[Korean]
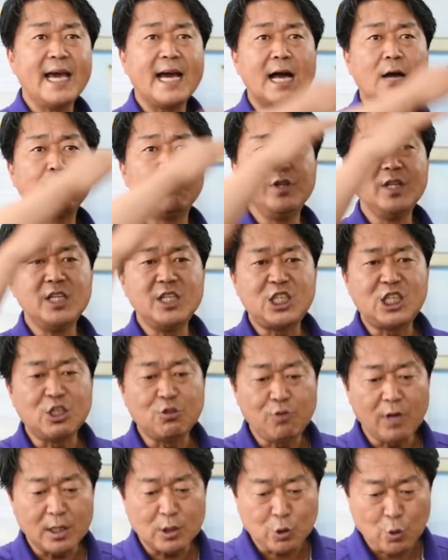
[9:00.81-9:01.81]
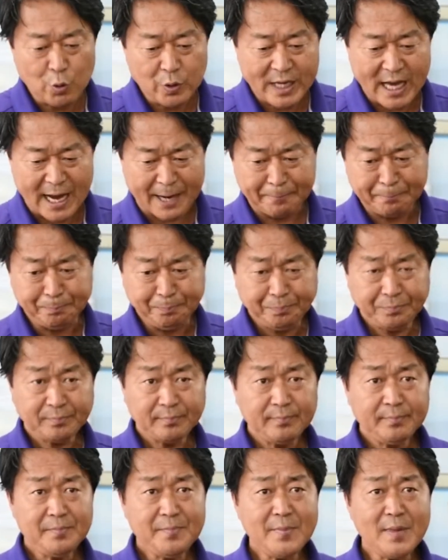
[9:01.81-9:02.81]
갖고 있는 지구의 총량,
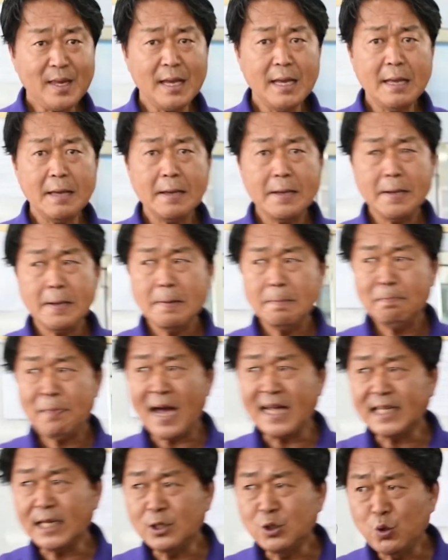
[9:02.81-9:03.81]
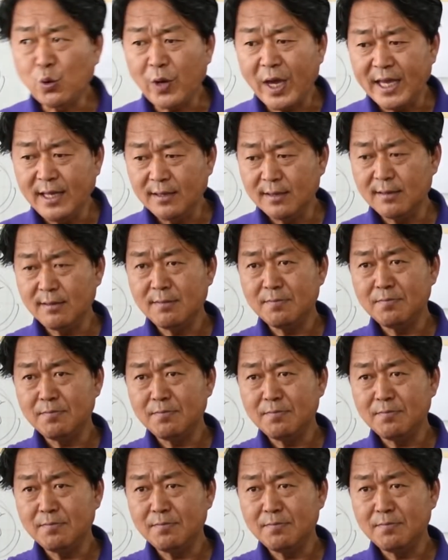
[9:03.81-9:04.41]
바닷속에 있는